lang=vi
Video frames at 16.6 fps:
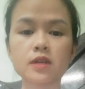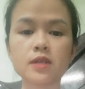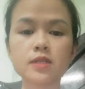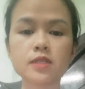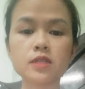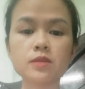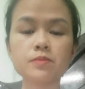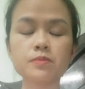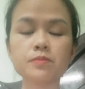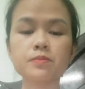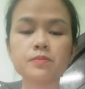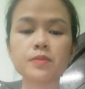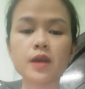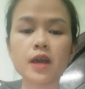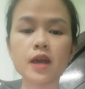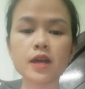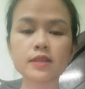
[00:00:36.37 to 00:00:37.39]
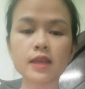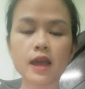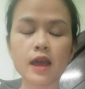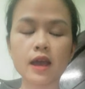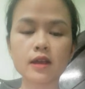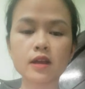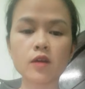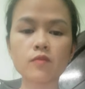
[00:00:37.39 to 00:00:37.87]

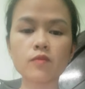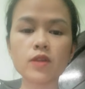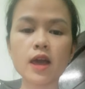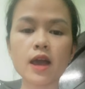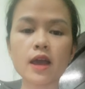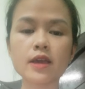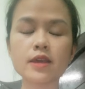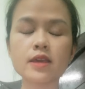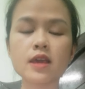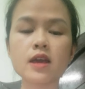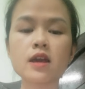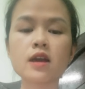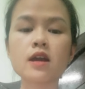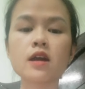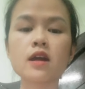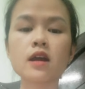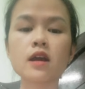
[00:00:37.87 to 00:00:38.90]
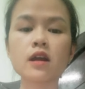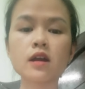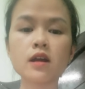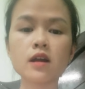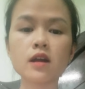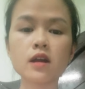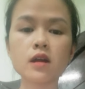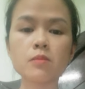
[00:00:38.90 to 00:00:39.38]
simhata cộng với lại
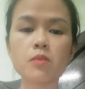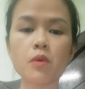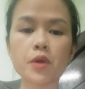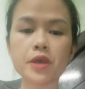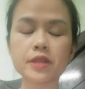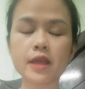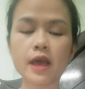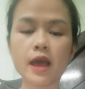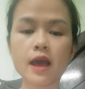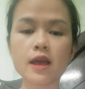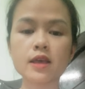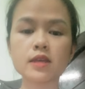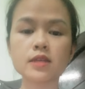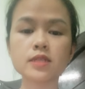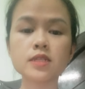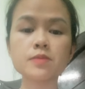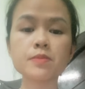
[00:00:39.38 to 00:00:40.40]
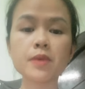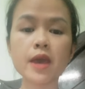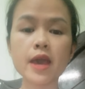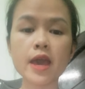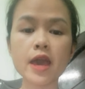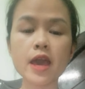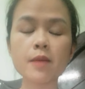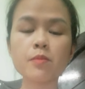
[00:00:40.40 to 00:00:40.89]
ơ boita sim
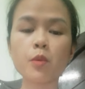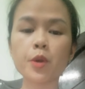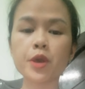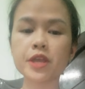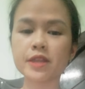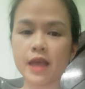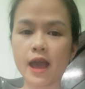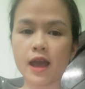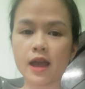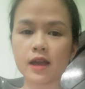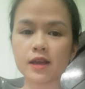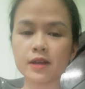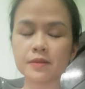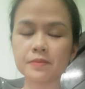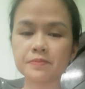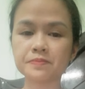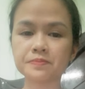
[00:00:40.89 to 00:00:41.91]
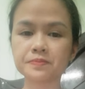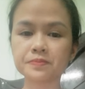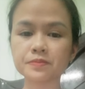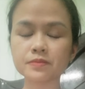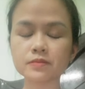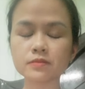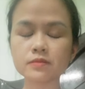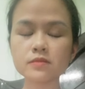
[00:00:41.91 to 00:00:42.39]
he boita ha
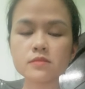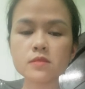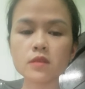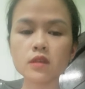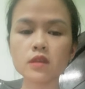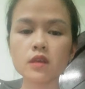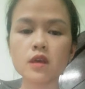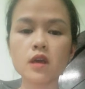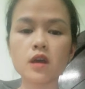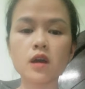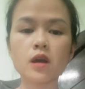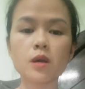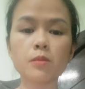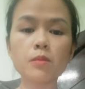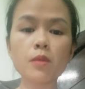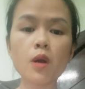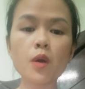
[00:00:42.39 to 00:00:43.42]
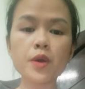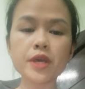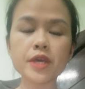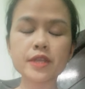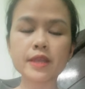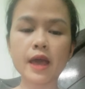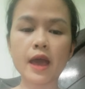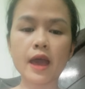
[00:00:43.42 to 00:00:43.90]

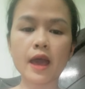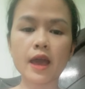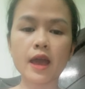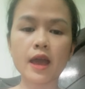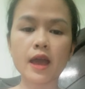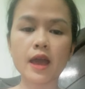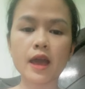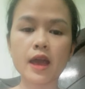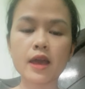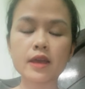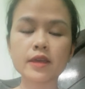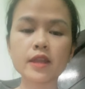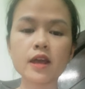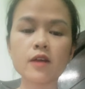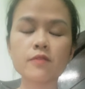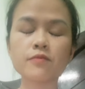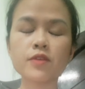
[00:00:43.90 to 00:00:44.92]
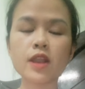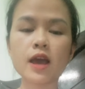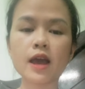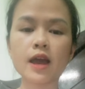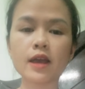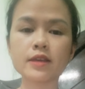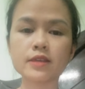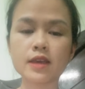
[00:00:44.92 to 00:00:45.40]
boita kết hợp với
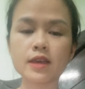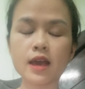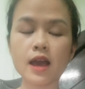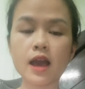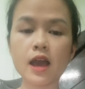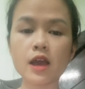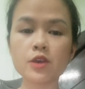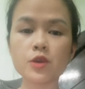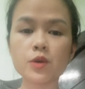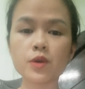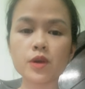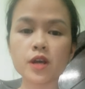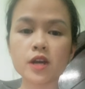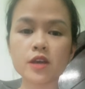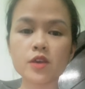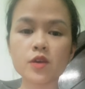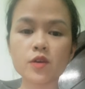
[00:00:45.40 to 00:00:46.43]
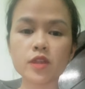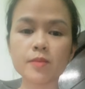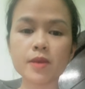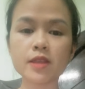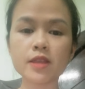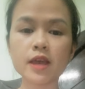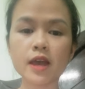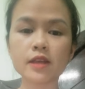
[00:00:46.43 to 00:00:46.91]
lại ayo ơ thì
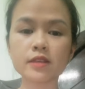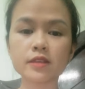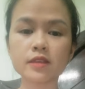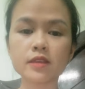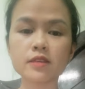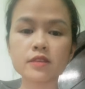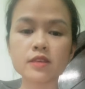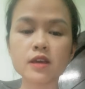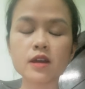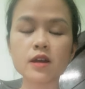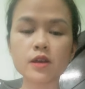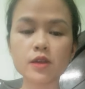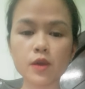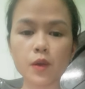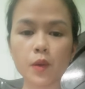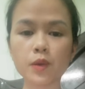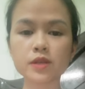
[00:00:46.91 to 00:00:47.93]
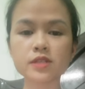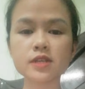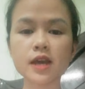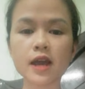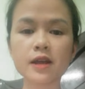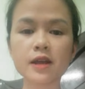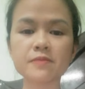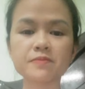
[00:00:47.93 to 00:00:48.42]
biến thành giờ yo được chưa
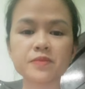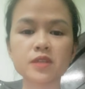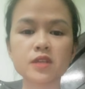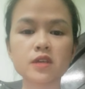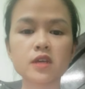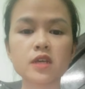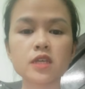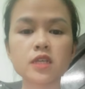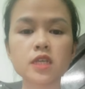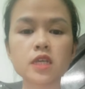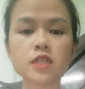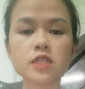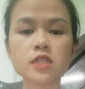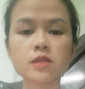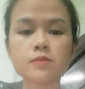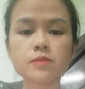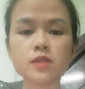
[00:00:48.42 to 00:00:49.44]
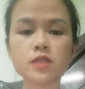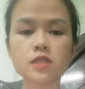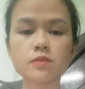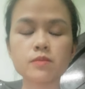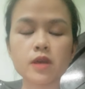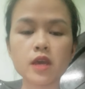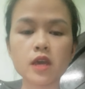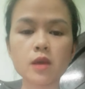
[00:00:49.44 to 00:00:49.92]
ạ chim
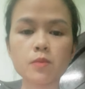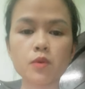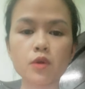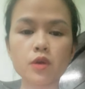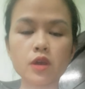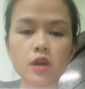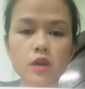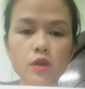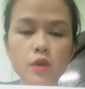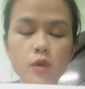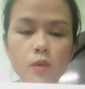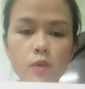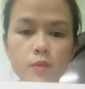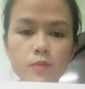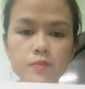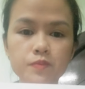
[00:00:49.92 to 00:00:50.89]
sim he 기침 심해 보여요.